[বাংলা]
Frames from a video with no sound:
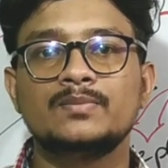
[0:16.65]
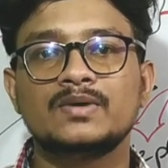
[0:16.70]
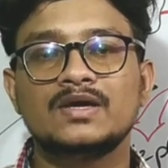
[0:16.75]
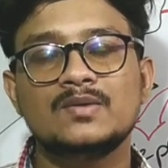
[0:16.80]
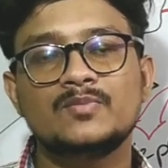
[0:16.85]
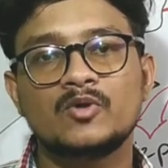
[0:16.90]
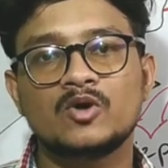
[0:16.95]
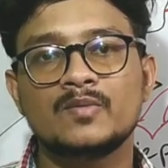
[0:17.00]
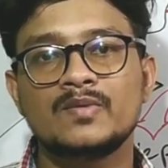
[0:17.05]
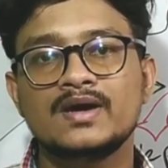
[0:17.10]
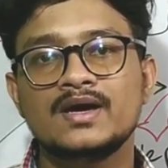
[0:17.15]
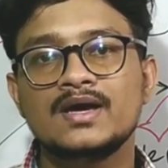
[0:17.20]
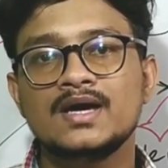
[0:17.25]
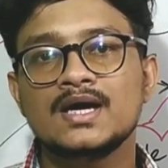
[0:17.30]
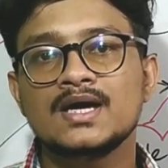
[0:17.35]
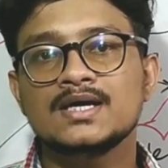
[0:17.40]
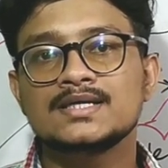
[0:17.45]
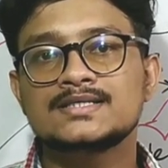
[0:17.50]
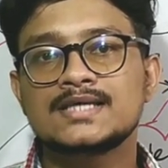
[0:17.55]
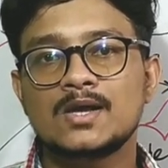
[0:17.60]
কি পড়বে
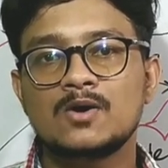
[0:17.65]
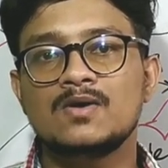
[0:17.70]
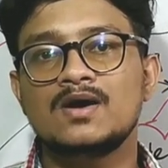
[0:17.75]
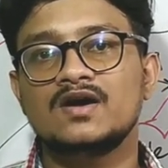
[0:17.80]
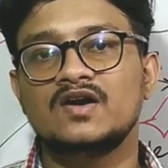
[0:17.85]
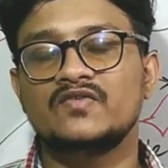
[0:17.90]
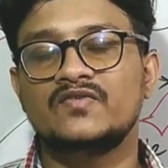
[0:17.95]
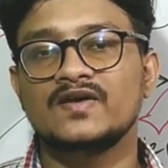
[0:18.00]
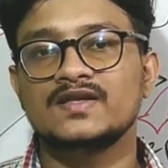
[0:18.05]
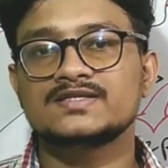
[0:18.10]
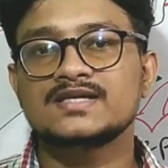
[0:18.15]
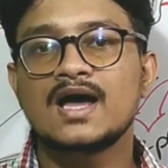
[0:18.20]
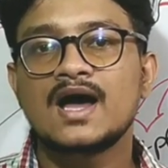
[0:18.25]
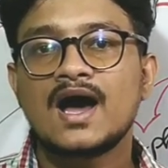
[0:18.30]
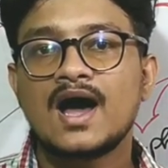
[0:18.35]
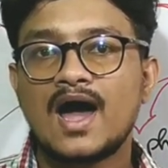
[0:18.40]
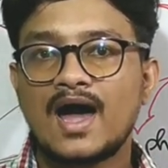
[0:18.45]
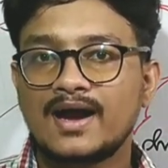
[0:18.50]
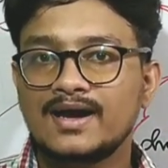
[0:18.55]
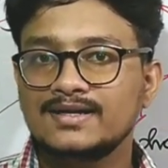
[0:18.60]
সেলুলার ডিফেন্স
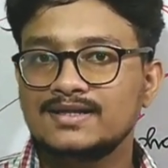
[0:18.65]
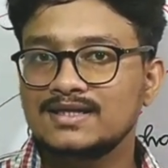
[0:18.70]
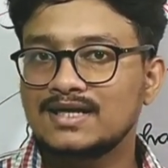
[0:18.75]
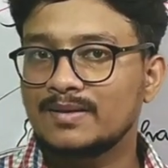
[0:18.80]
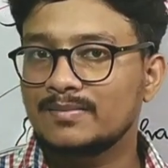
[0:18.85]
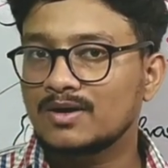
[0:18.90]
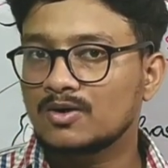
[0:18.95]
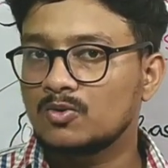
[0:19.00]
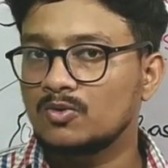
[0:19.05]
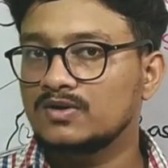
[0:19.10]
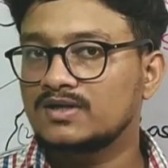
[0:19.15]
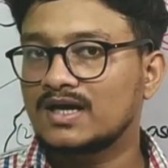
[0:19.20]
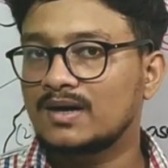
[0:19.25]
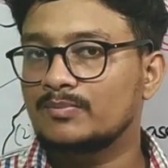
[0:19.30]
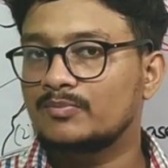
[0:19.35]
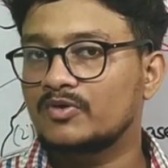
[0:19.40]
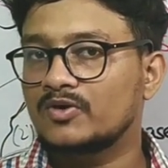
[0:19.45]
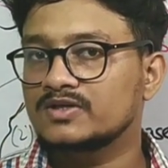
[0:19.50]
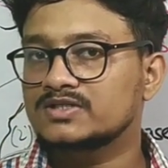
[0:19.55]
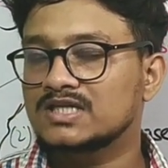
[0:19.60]
আগের দিন আমরা কোন
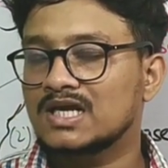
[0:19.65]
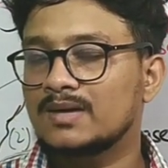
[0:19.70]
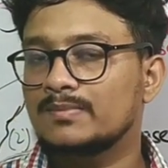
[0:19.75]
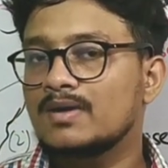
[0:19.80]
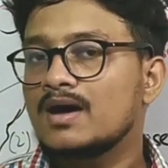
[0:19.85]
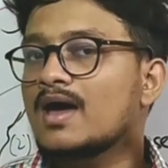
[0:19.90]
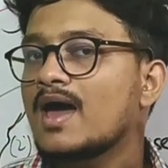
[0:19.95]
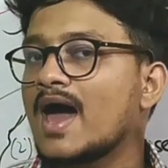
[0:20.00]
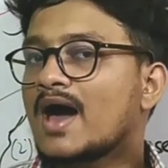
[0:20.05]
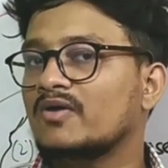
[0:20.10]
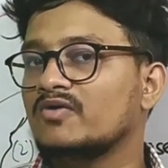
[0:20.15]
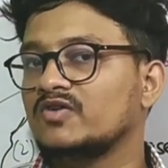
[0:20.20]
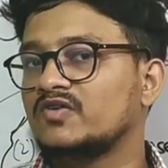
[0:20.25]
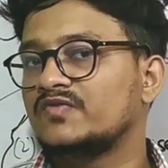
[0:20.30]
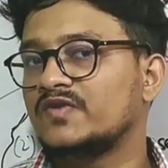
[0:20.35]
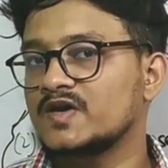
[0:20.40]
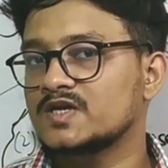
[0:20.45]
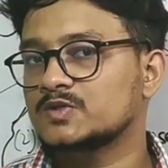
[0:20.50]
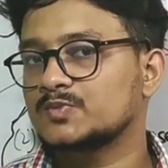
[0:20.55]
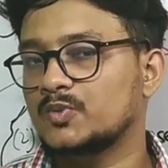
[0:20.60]
টার্ম পড়েছিলাম অ্যাকুইট
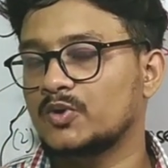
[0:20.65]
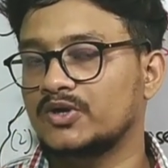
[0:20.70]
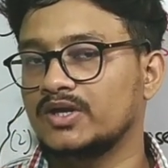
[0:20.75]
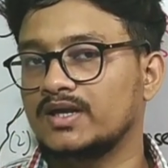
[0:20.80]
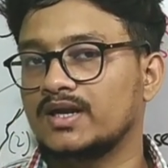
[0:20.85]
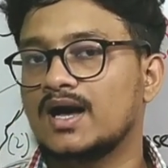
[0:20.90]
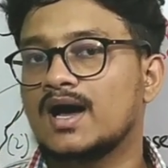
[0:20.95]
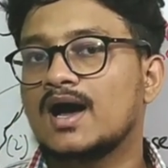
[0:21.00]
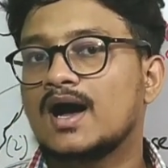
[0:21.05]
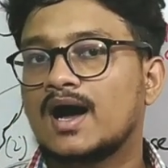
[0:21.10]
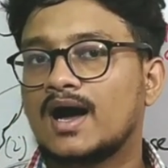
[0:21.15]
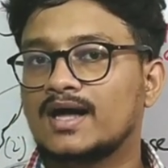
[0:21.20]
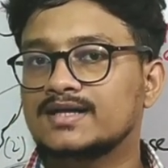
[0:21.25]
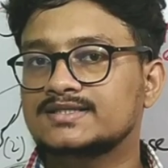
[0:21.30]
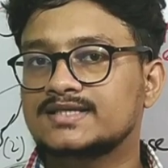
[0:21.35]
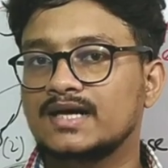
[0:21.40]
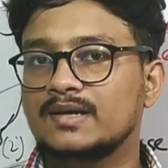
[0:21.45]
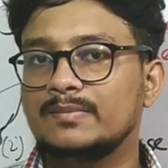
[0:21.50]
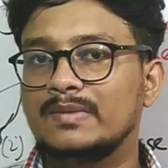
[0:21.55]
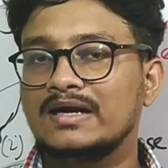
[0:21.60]
ফেস প্রোটিন
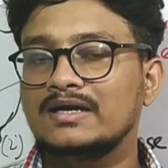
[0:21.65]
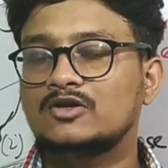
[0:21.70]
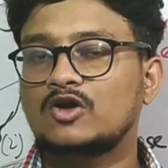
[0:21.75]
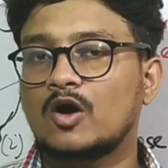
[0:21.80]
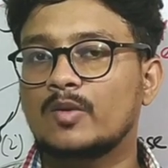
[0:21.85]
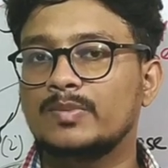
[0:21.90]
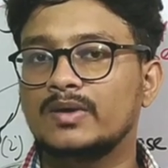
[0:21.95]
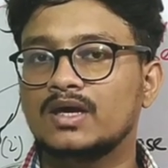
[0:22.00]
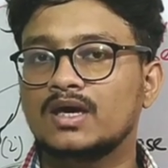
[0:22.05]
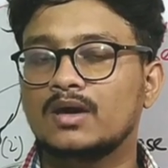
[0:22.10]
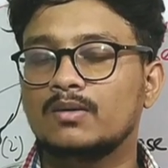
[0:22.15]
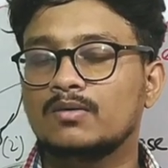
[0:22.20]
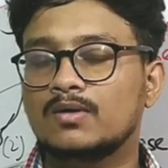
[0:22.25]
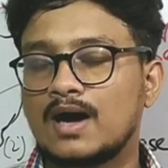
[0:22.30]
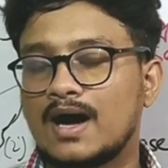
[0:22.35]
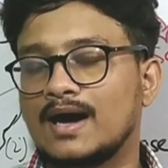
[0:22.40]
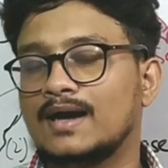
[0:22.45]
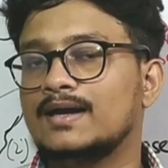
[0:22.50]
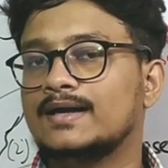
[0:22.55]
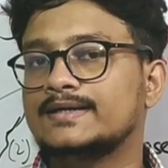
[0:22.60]
আজকের মেইন টপিক এবং
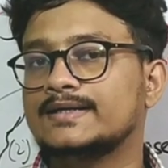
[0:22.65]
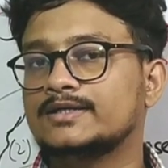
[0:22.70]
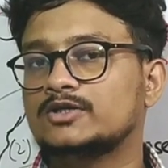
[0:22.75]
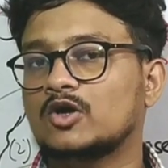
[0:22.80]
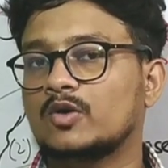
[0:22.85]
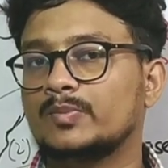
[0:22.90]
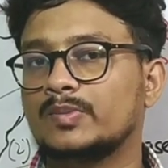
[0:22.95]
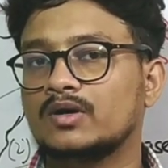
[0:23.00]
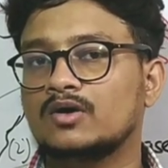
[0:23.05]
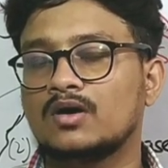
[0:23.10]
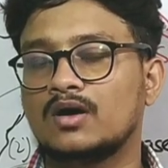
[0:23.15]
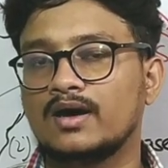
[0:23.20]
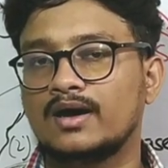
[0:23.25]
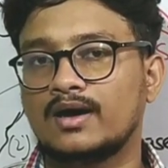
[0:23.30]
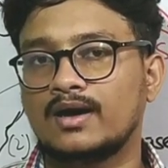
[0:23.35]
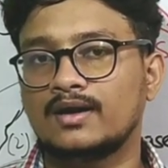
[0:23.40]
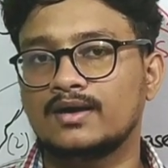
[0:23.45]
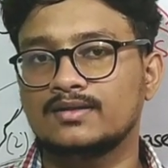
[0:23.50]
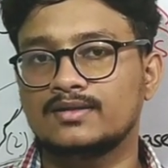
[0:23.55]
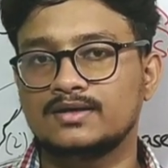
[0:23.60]
হাইলাইটেড টপিক
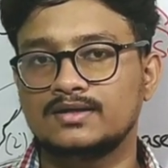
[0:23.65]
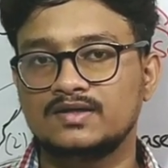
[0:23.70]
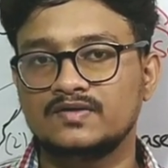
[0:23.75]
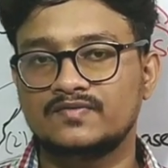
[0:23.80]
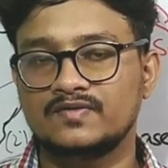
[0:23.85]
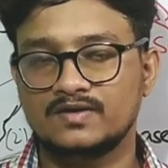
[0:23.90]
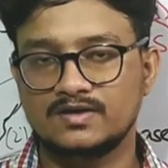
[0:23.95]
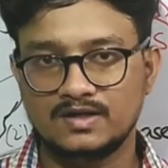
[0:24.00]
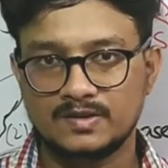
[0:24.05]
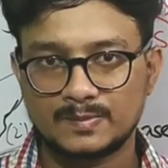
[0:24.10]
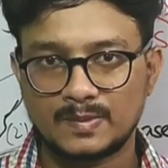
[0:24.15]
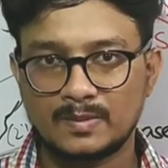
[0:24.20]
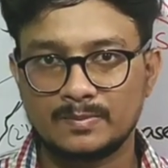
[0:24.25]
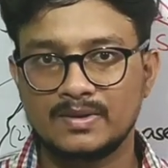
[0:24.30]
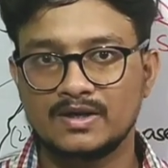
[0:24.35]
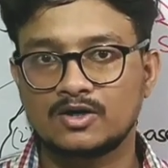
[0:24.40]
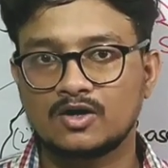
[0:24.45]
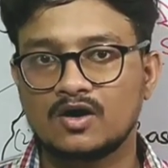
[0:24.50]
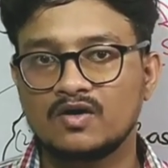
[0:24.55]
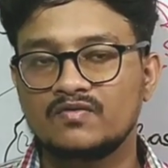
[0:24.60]
অ্যানাদার
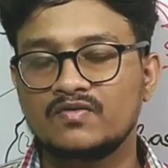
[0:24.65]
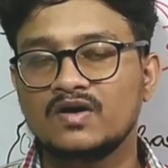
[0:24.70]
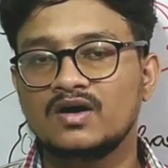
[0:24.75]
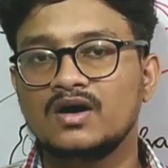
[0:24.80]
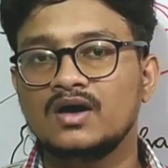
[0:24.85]
ডিপার্টমেন্ট অফ